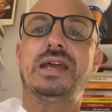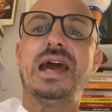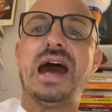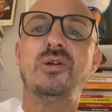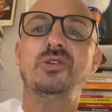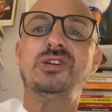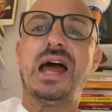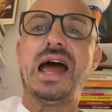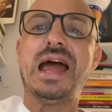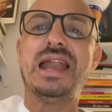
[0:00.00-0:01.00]
Caro
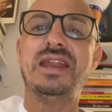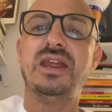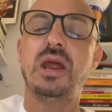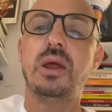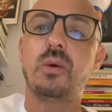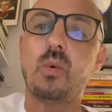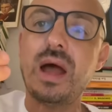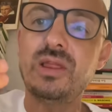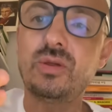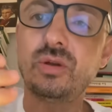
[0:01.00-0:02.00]
Gianni,
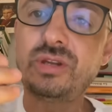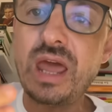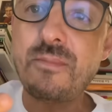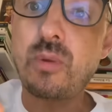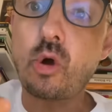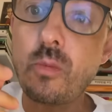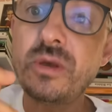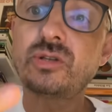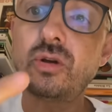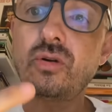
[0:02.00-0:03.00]
quanto tempo,
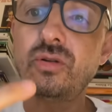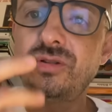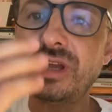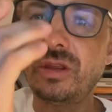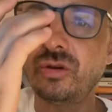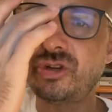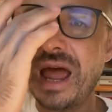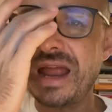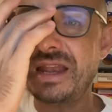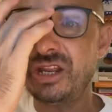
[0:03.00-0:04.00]
come sono contento
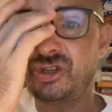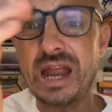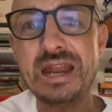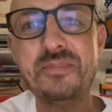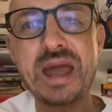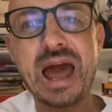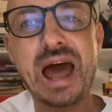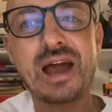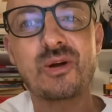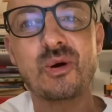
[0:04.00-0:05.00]
Gianni, Gianni
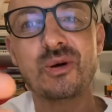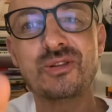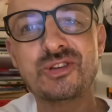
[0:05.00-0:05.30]
Bianco.